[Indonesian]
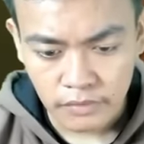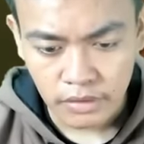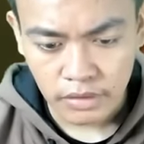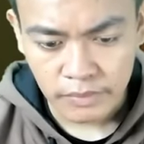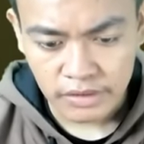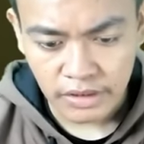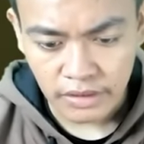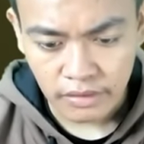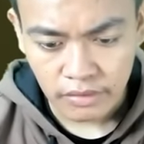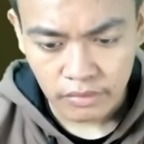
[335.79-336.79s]
Uh,
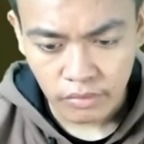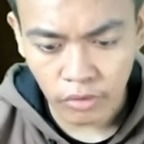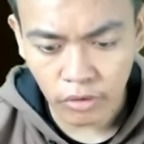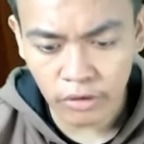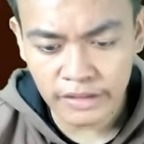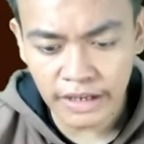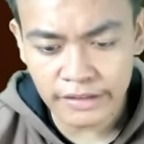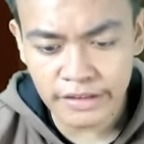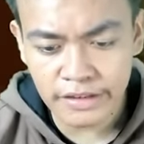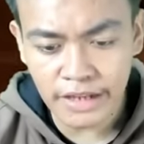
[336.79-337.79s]
bentar. Oh,
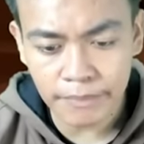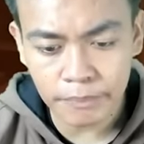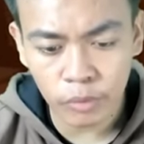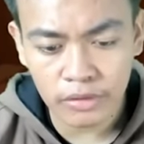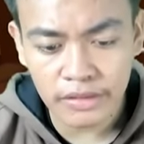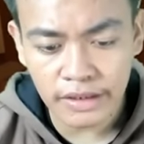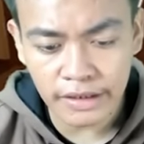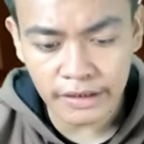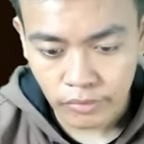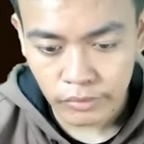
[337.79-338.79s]
jadi ini
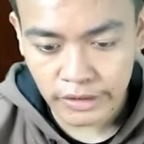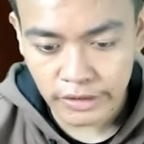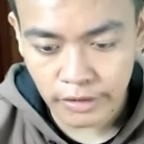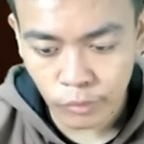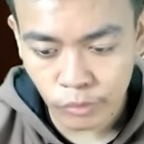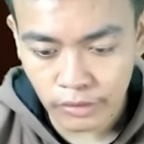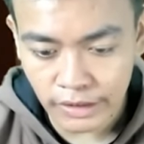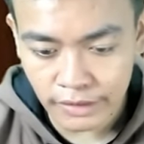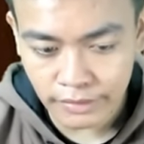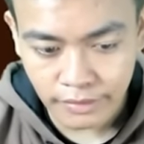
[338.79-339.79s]
dapurnya. Oke, ini ada
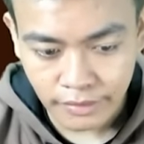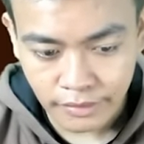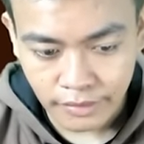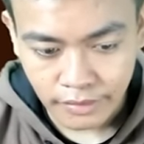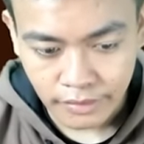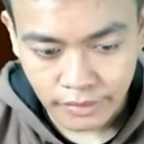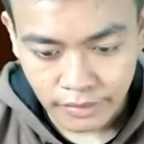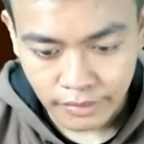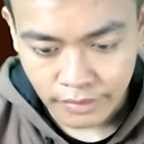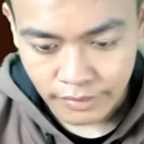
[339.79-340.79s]
kulkas.
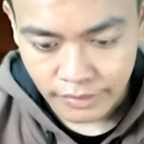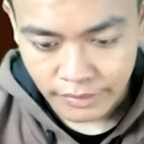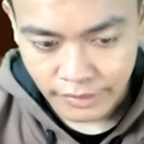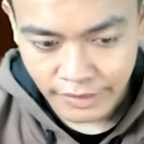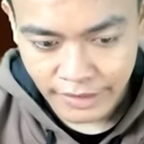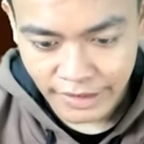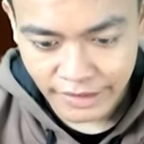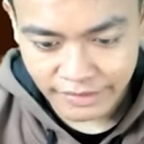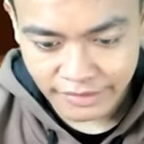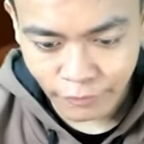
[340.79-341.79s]

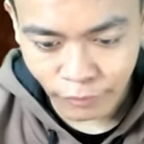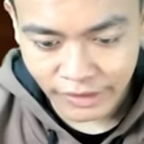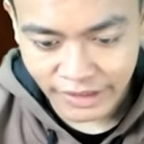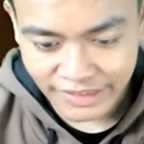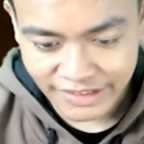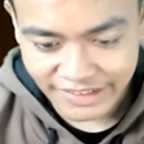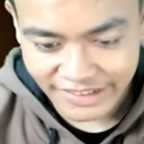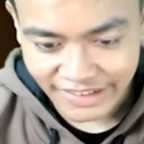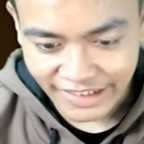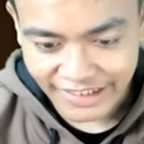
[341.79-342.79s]
Nice, di kulkas
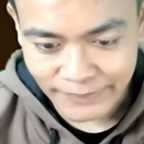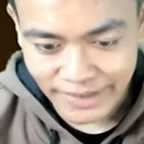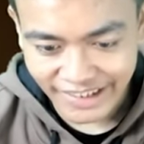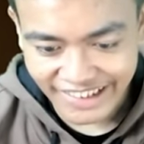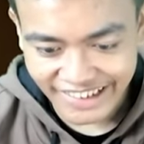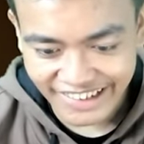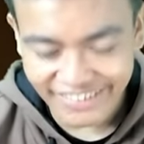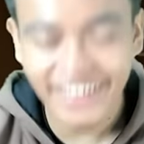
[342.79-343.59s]
ini ada makanan.